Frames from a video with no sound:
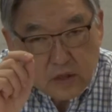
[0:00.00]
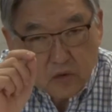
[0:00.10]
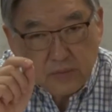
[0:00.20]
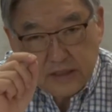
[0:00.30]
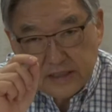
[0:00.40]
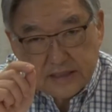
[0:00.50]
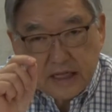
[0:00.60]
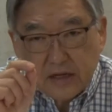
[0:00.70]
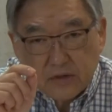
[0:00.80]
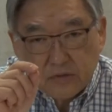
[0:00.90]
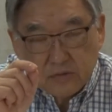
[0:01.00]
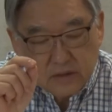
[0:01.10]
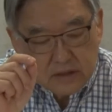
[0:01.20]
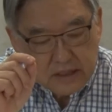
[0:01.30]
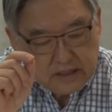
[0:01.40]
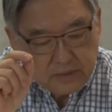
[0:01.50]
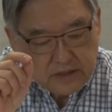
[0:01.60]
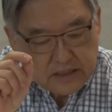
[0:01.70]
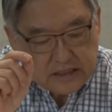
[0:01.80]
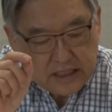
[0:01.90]
en el día martes,
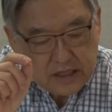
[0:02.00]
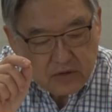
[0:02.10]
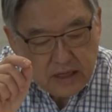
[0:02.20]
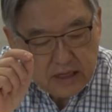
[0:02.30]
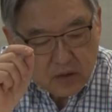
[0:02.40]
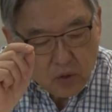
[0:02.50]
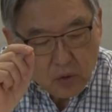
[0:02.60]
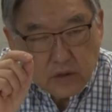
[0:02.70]
el énfasis